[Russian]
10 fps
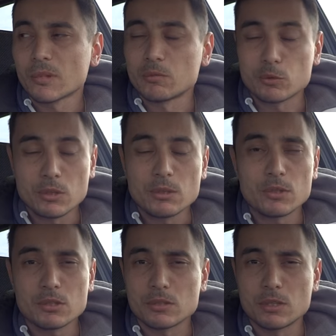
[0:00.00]
все
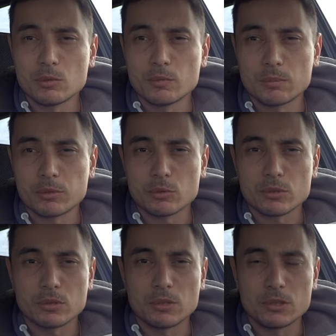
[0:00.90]
время задаю
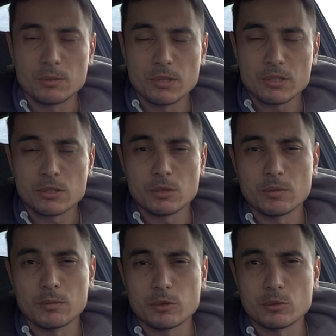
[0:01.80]
вопросы, и себе задаю
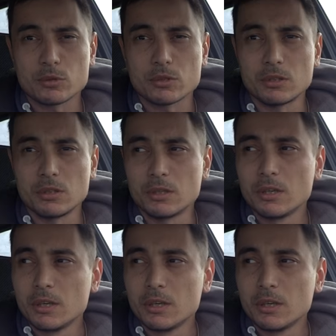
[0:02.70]
вопросы,